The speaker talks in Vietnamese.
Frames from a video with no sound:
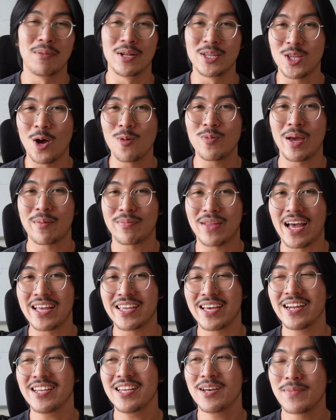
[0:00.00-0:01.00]
Mình tốt nghiệp tài
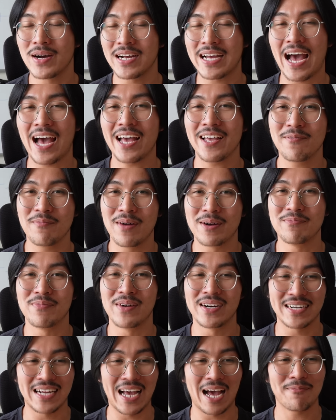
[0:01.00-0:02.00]
chính nhưng mà cái
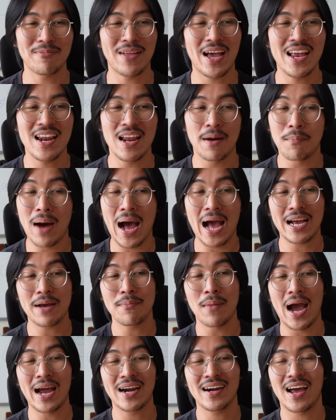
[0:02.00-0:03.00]
mình cảm thấy là ba cái
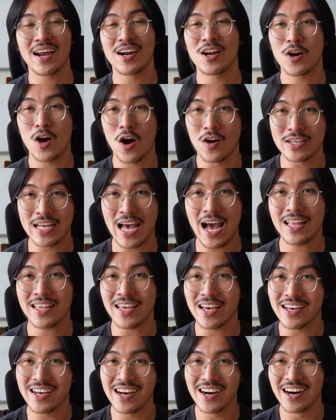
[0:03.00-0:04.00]
bảng này nó còn giá
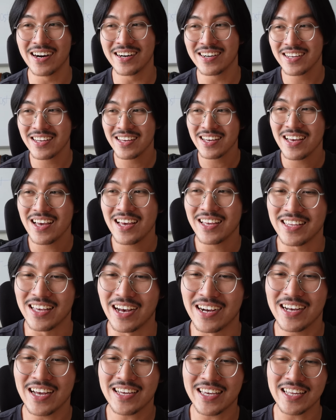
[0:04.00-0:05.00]
trị hơn
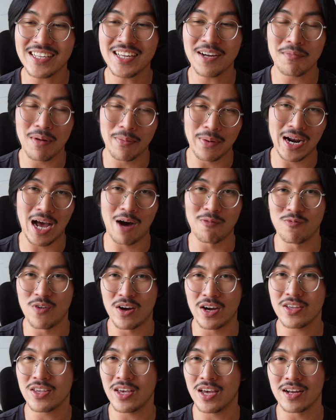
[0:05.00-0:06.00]
những cái kiến thức mà mình học
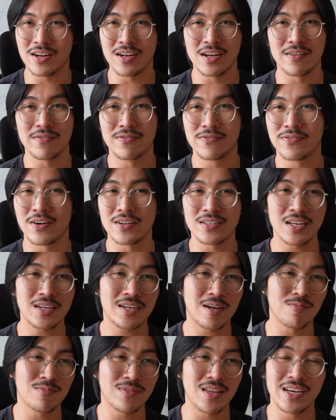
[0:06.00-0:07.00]
về cái chuyện là phân tích
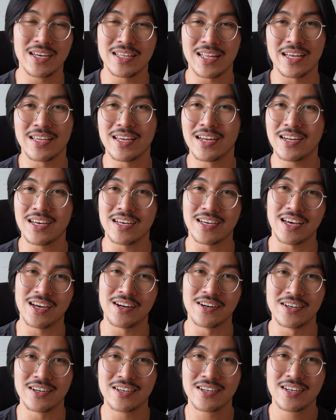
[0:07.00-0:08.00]
công ty tài chính này
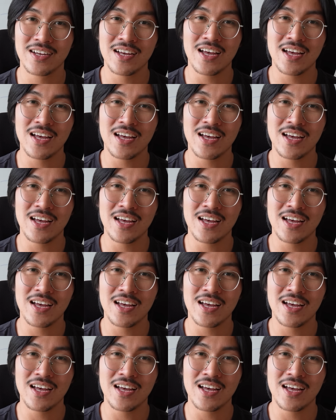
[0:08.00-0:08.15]
kia nữa.